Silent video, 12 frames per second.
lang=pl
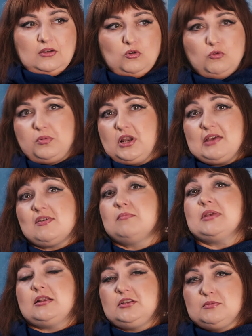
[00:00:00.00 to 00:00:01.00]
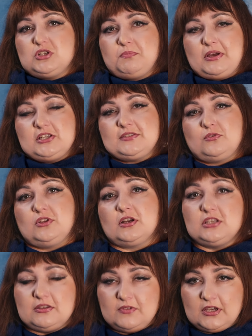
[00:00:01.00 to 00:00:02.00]
Ubolewam nad tym, że Państwo
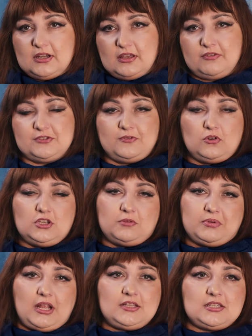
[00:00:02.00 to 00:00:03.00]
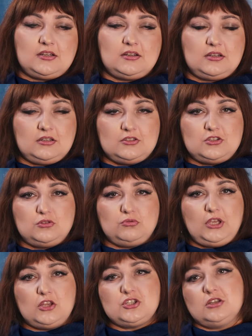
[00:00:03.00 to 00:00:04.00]
tak niewiele w swoich pracach
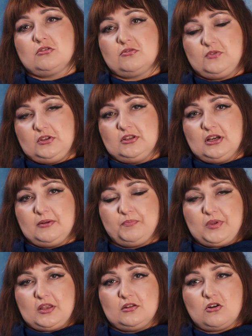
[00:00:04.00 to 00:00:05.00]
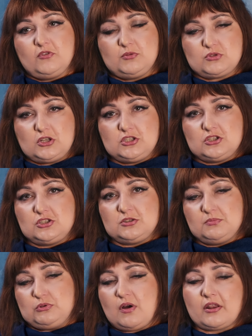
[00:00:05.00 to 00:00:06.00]
cytujecie Norwida, a Norwid przecież
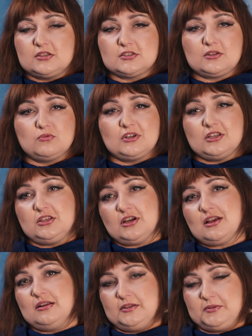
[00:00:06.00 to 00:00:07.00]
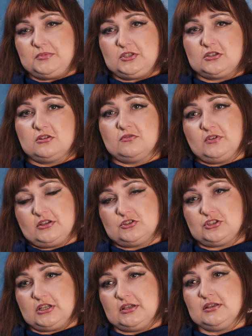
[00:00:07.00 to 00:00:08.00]
był artystą genialnym i jego
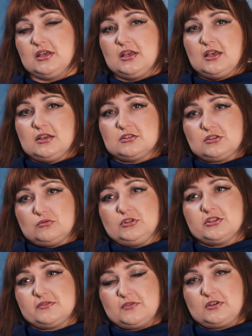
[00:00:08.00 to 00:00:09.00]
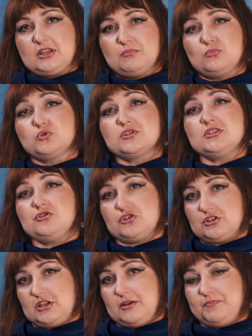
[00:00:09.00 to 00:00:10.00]
wiersze są niezwykle
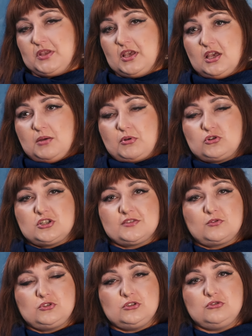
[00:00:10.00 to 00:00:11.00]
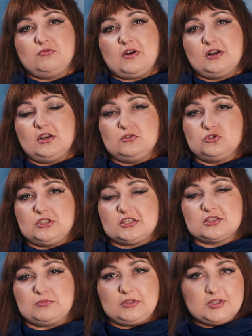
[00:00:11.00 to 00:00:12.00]
muzyczne. Proszę zwrócić uwagę już na
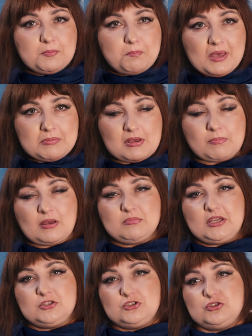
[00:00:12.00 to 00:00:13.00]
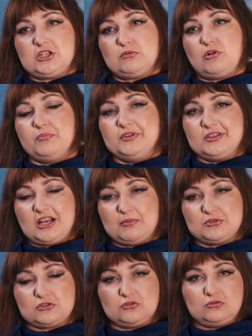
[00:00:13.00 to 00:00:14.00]
słynny Bema Pamięci Żałobny
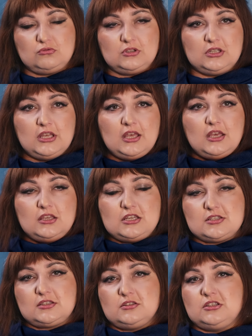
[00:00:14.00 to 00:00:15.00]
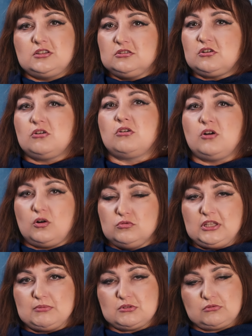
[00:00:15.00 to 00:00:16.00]
Rapsod, który jest nie tylko
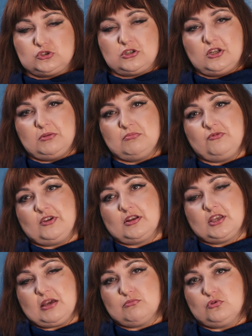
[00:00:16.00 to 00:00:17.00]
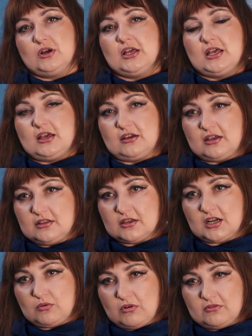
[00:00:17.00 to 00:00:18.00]
hołdem złożonym wielkiemu
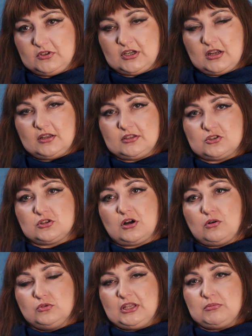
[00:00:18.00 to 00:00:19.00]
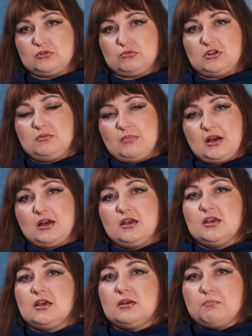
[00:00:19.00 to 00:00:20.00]
generałowi, ale też hołdem, który ma
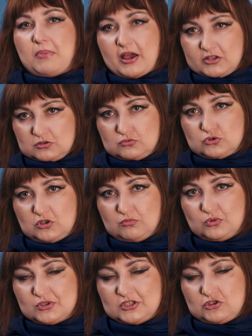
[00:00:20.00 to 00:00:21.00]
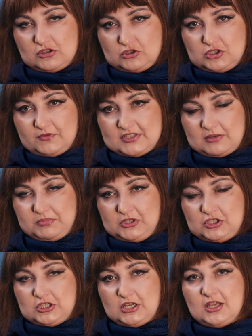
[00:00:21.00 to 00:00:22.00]
bardzo dużą muzyczność w
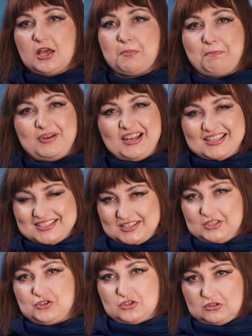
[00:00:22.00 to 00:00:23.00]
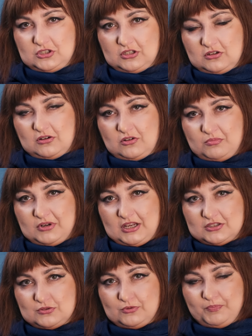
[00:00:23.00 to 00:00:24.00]
zapisie, plastyczność tego
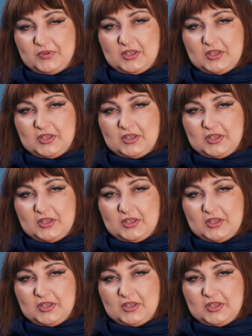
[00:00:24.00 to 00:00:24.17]
obrazu.